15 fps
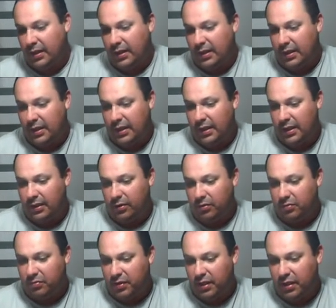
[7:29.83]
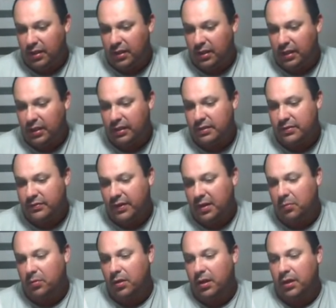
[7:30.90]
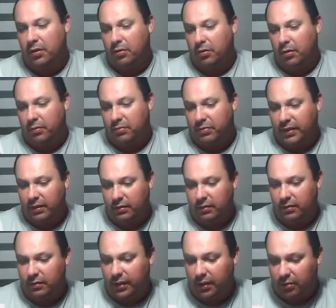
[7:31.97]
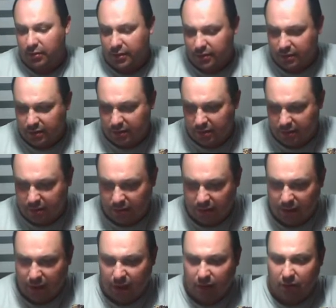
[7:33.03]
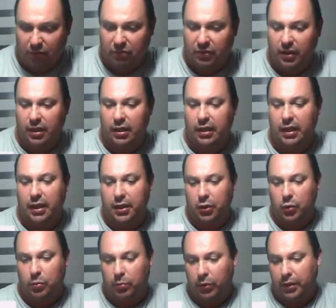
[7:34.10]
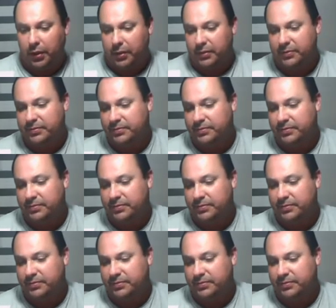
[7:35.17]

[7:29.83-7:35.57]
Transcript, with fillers: A novilha, fábula 92. A novilha e o boi.